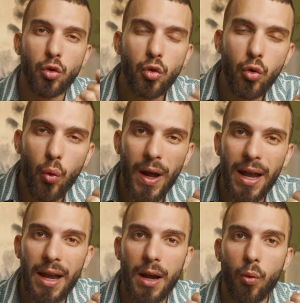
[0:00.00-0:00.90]

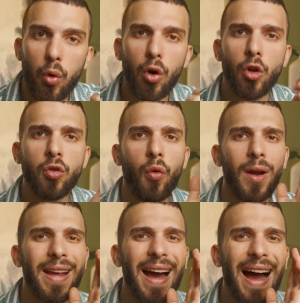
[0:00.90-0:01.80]
Dunque, quello che tu
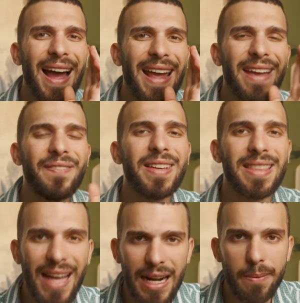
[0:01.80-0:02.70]
vuoi
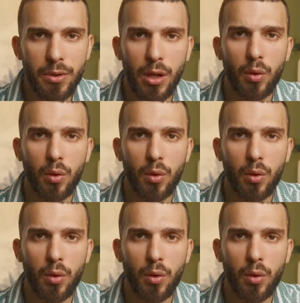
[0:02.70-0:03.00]
evitare più